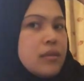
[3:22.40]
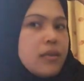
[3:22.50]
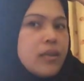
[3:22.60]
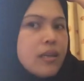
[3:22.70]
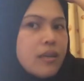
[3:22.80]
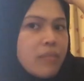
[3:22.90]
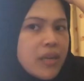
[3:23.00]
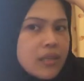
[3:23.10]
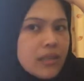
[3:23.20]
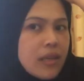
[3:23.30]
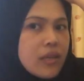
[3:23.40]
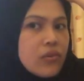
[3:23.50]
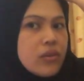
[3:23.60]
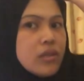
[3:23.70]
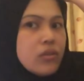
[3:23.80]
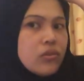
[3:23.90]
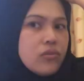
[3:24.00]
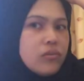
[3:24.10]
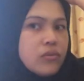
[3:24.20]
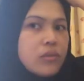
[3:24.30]
Ayan, balik tayo
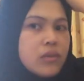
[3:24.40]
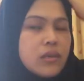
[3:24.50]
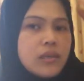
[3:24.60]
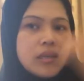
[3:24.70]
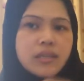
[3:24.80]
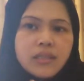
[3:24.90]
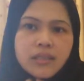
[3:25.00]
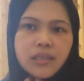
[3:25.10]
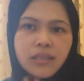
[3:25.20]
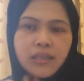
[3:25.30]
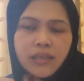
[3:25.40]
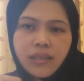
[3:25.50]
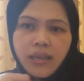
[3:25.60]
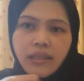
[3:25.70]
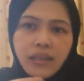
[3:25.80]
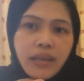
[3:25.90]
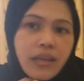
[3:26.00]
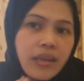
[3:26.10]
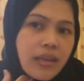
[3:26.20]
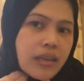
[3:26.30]
dito. Isisiksik
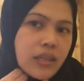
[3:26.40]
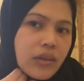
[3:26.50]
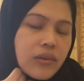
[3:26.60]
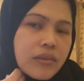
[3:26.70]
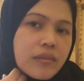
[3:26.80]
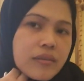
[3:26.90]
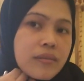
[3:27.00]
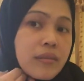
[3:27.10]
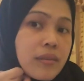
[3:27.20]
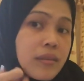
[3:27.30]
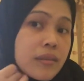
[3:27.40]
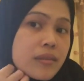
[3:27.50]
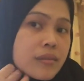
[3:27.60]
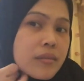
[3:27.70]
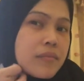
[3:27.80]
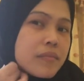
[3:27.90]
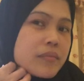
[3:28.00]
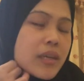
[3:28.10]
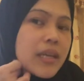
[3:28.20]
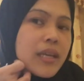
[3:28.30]
natin dito.
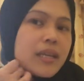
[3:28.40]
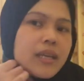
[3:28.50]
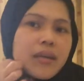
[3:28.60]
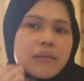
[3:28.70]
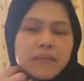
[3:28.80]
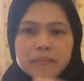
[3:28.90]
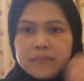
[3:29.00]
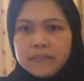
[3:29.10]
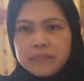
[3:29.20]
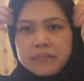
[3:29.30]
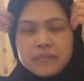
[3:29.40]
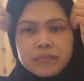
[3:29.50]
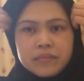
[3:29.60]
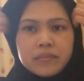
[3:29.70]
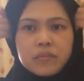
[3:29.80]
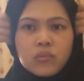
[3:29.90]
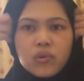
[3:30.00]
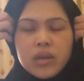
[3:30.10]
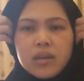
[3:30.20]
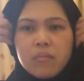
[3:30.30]
Ayan na.
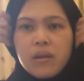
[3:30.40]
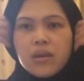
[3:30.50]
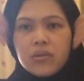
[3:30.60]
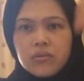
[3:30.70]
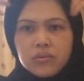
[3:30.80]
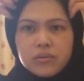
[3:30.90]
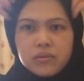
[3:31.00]
Mukha na ba akong